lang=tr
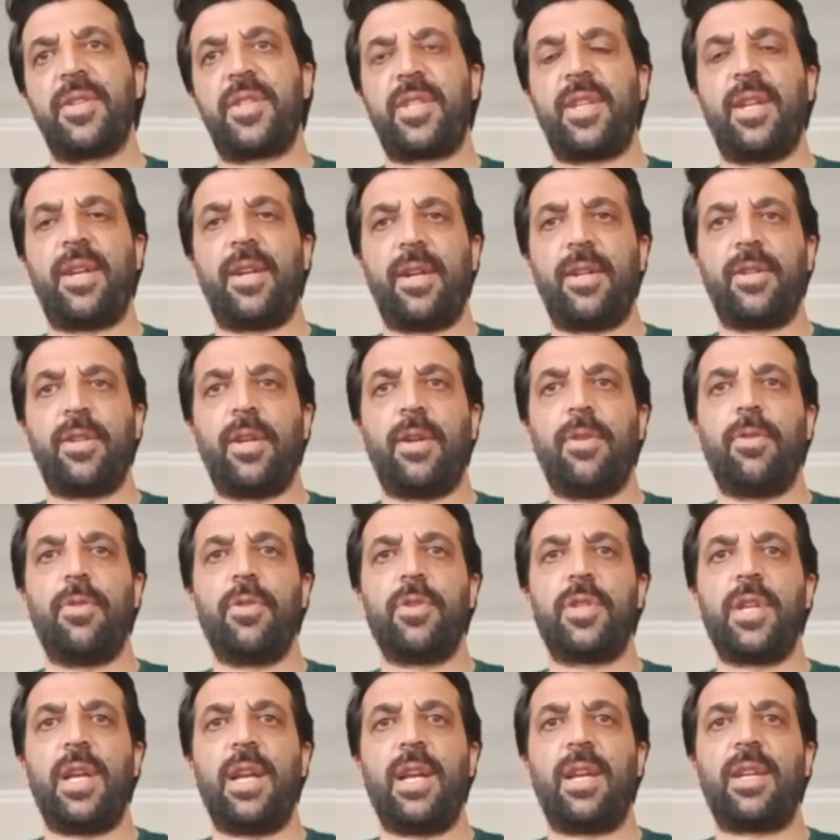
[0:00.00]
sınırından
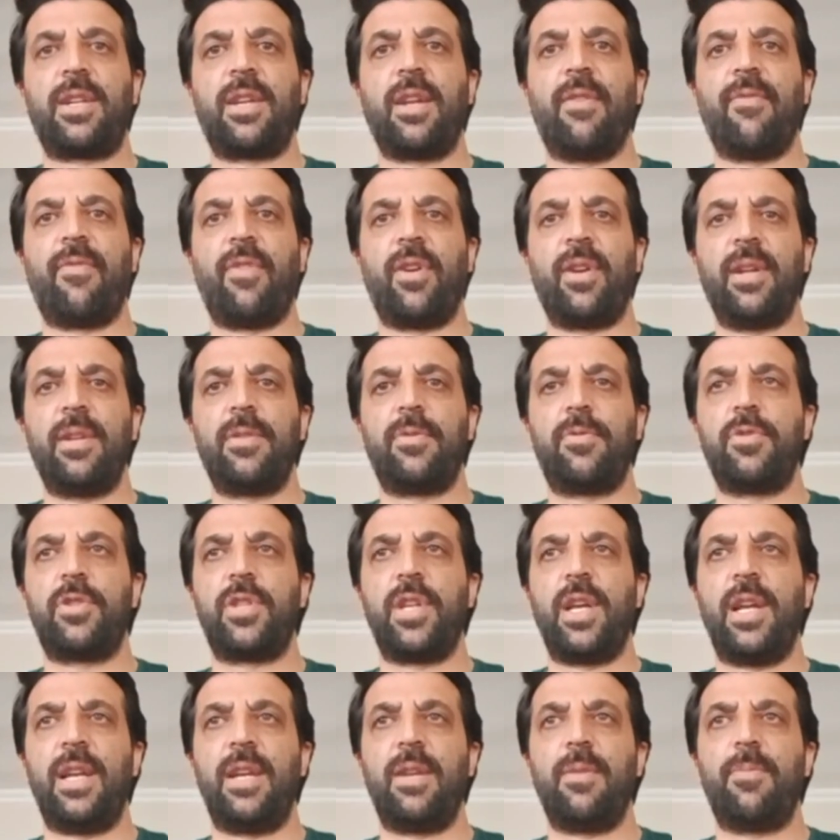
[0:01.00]
özellikle Van'a
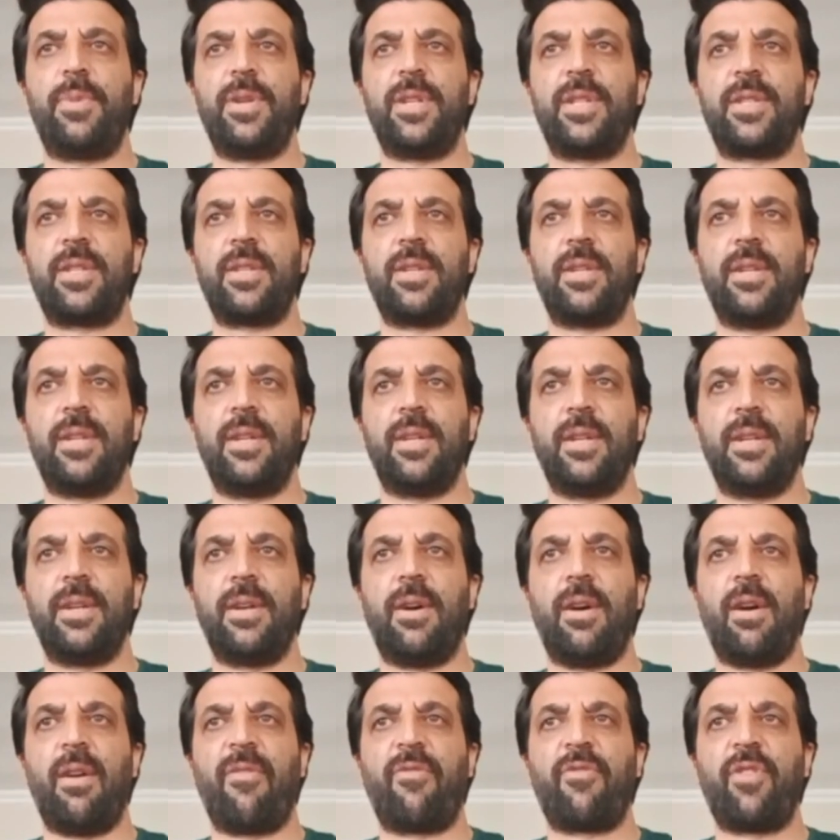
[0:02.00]
düzenli bir e,
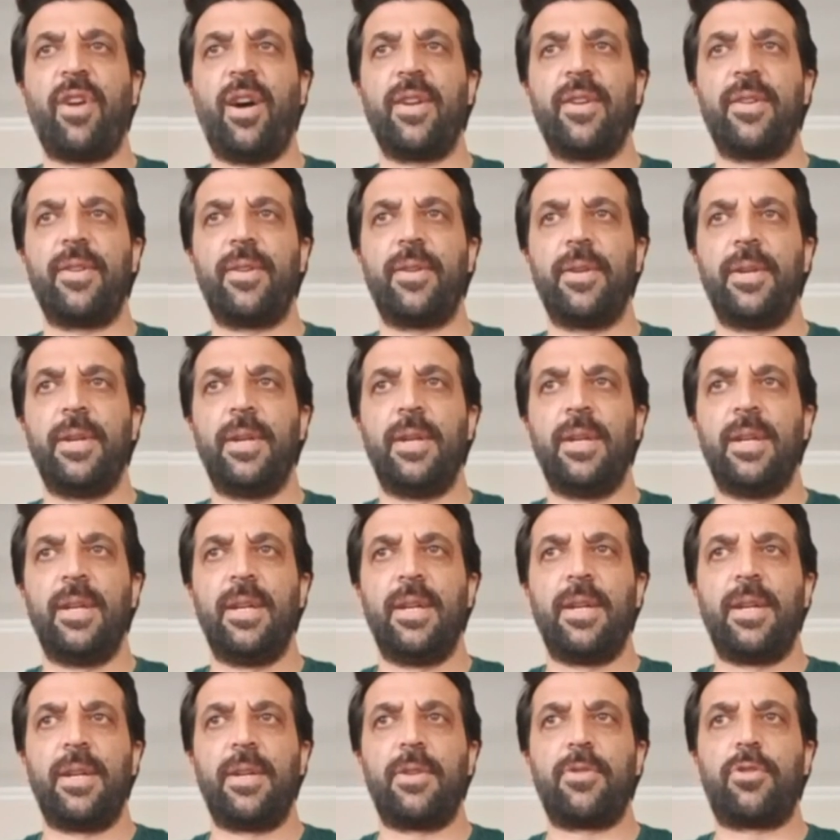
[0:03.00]
Afgan
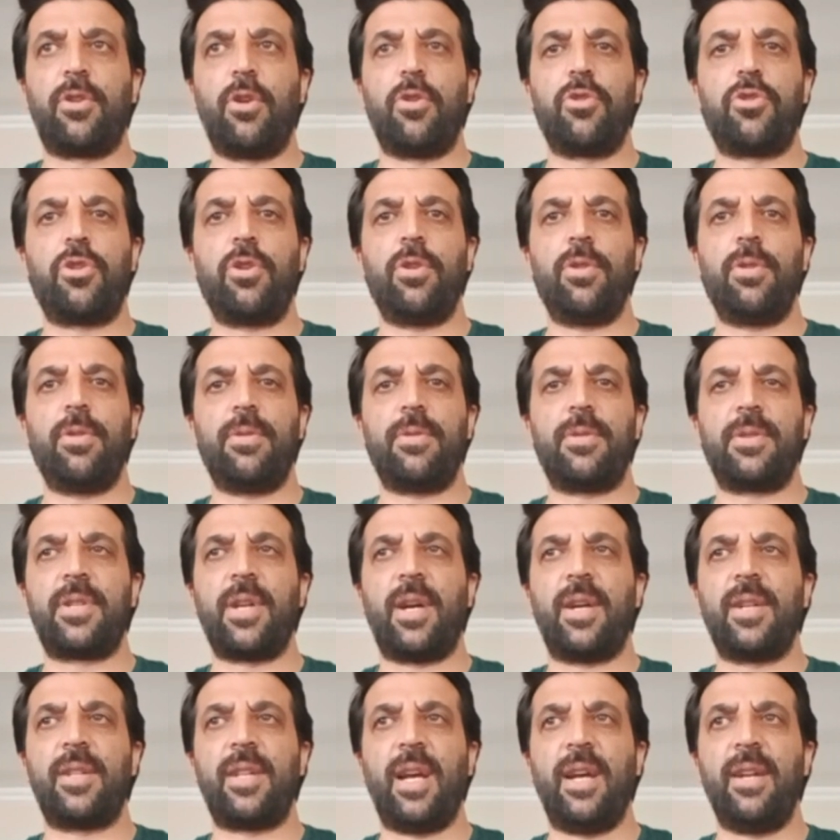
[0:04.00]
göçü
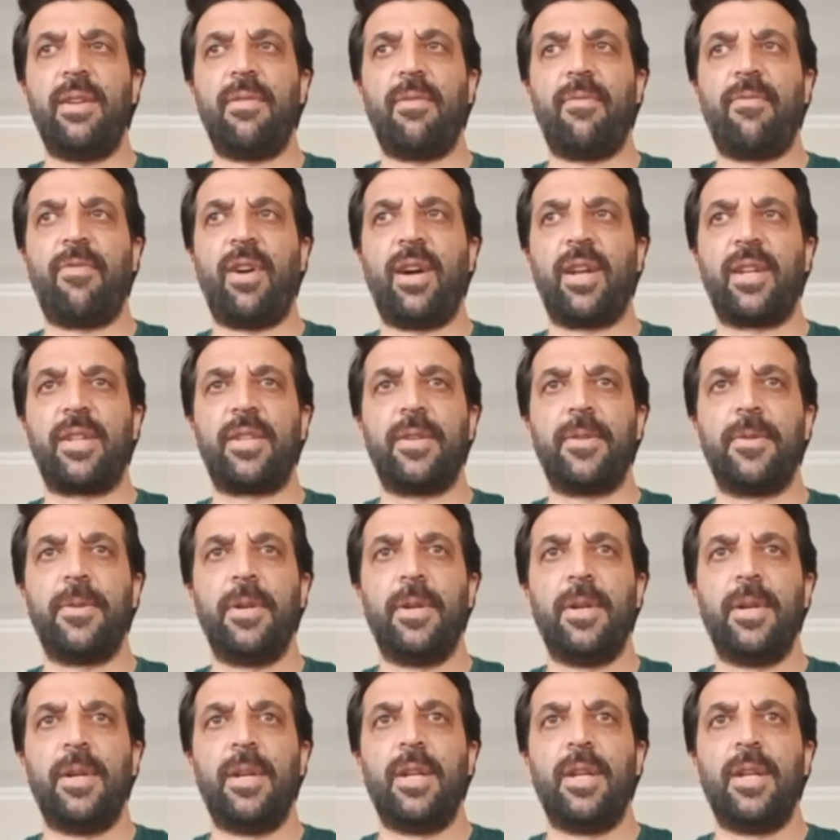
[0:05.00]
zaten vardı.